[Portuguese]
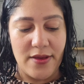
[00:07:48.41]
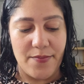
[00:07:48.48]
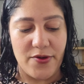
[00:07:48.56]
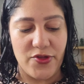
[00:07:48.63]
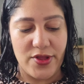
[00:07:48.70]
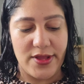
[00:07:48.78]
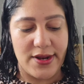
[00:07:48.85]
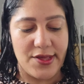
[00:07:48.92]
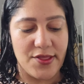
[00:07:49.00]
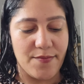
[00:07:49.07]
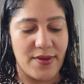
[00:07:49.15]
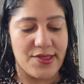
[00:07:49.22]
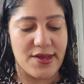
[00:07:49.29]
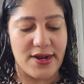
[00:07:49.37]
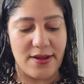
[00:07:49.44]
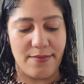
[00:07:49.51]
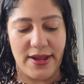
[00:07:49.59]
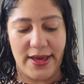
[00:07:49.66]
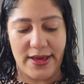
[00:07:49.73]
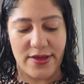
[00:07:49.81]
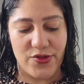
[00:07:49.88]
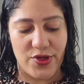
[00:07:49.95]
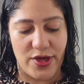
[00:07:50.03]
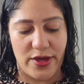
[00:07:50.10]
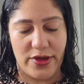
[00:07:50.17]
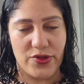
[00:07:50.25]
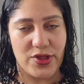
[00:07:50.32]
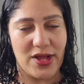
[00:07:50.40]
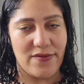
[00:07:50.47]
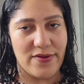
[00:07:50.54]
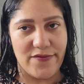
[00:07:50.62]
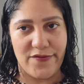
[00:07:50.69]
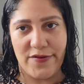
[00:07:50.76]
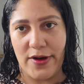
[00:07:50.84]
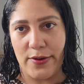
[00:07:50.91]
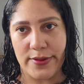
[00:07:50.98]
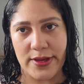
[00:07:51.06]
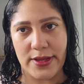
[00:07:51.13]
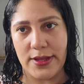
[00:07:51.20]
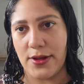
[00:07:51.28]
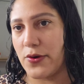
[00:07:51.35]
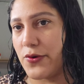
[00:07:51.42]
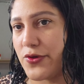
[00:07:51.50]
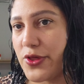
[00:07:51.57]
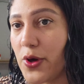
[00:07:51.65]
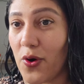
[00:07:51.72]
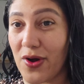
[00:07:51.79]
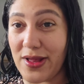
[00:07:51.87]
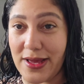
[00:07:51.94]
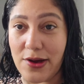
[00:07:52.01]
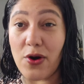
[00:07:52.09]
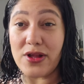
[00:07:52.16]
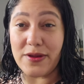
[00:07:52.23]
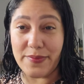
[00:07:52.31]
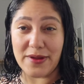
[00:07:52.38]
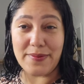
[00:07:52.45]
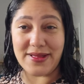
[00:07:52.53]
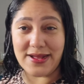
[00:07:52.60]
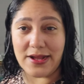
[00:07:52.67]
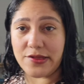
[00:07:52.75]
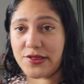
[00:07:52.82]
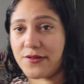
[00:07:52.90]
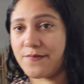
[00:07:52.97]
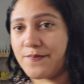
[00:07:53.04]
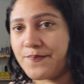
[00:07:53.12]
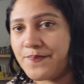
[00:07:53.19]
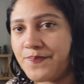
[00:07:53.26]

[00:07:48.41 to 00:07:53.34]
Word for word: Pedi três máscara black, gente. Tava em falta aqui na loja. Olha, olha pra ir pra trás.